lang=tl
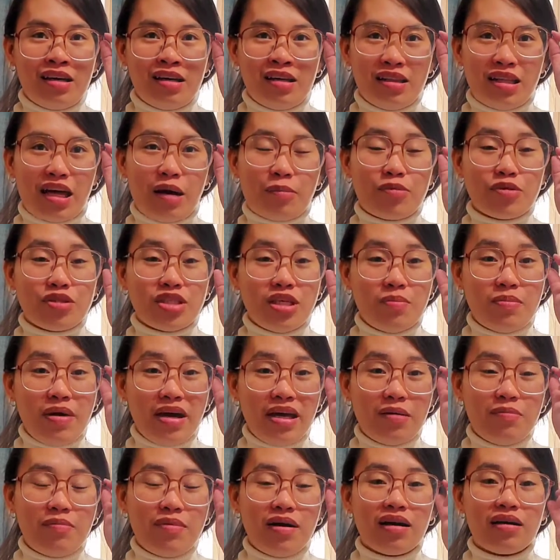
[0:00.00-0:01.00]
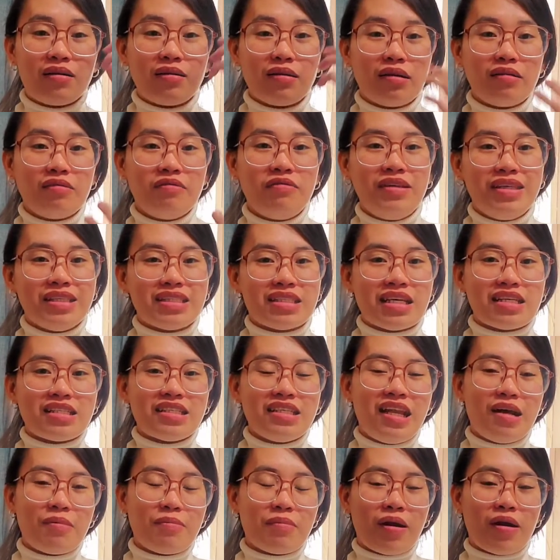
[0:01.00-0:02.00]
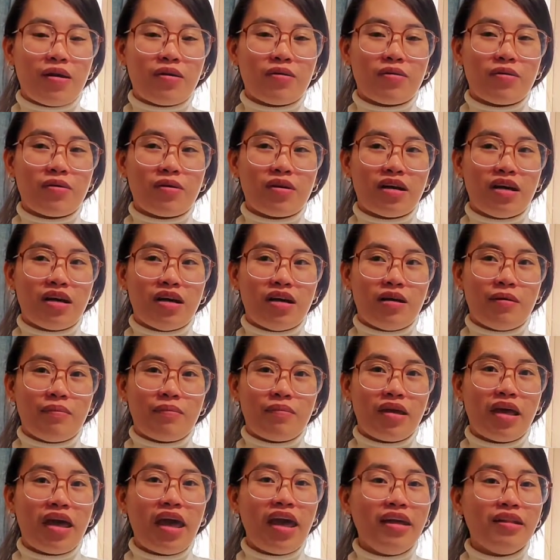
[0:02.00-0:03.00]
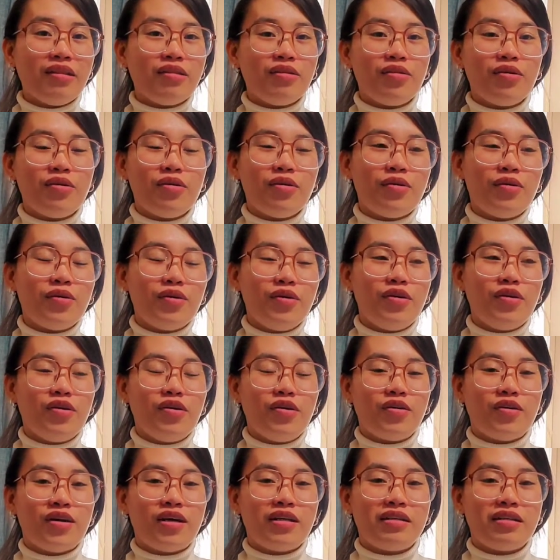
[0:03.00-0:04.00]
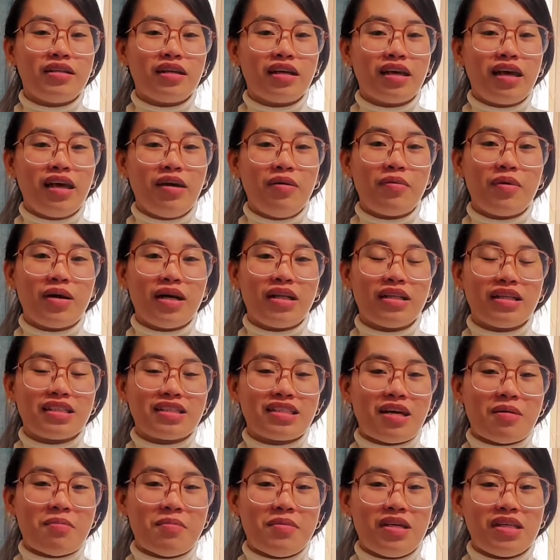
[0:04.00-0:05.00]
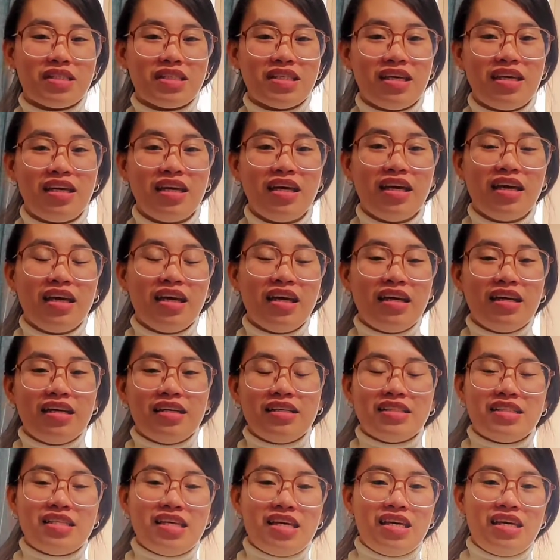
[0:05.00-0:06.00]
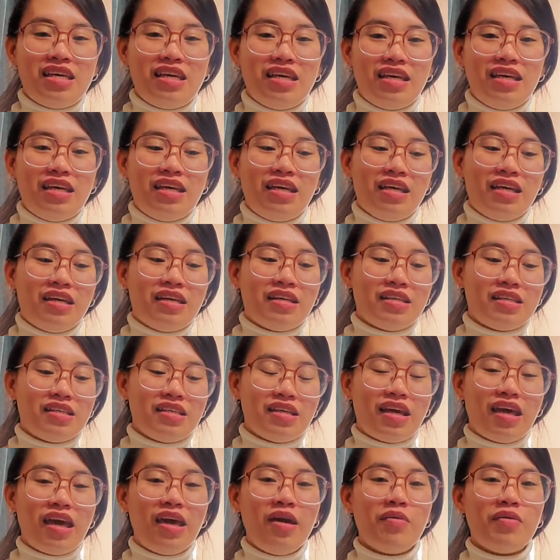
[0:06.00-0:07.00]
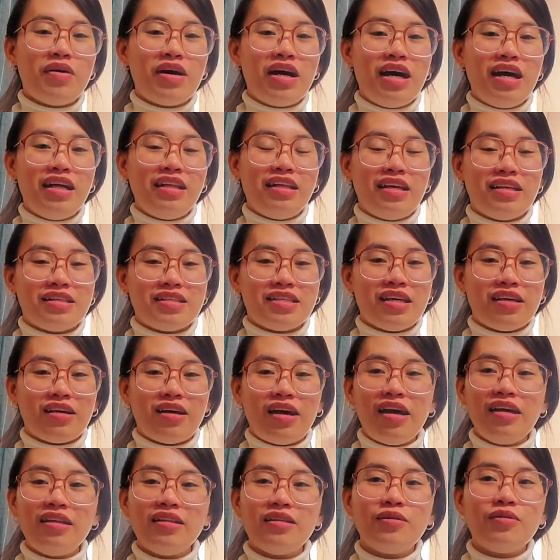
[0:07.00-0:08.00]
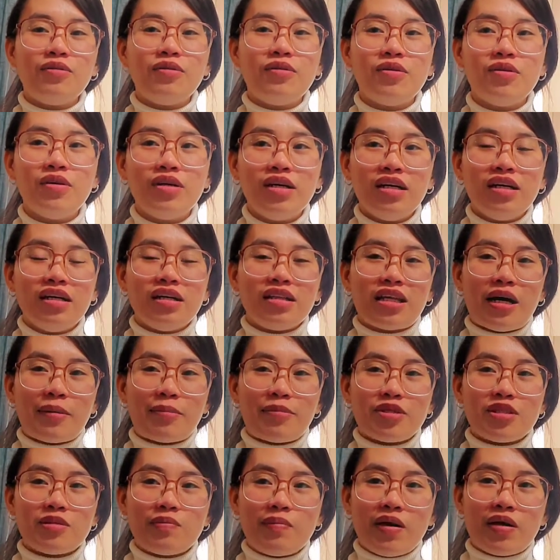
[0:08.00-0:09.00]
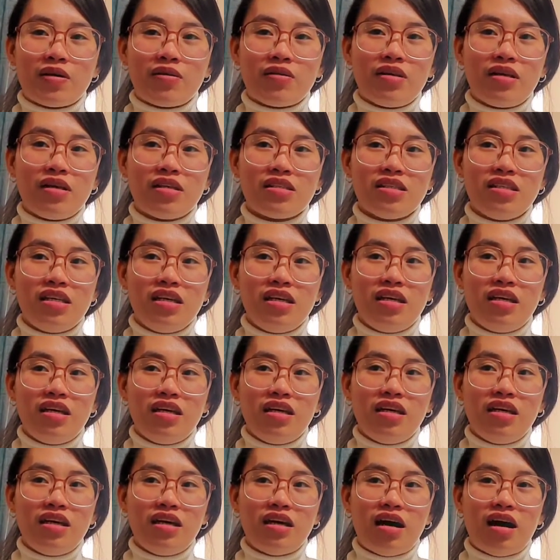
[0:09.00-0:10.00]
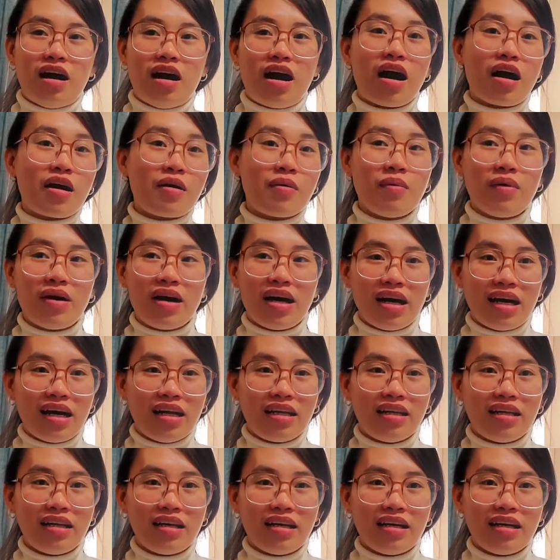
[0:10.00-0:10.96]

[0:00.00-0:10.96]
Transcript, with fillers: Tapos iba-ibang visa sila, merong um, K2, yun yung ano ng K1, kasama niya si si si K1 and si K2. Tapos meron ding si R1,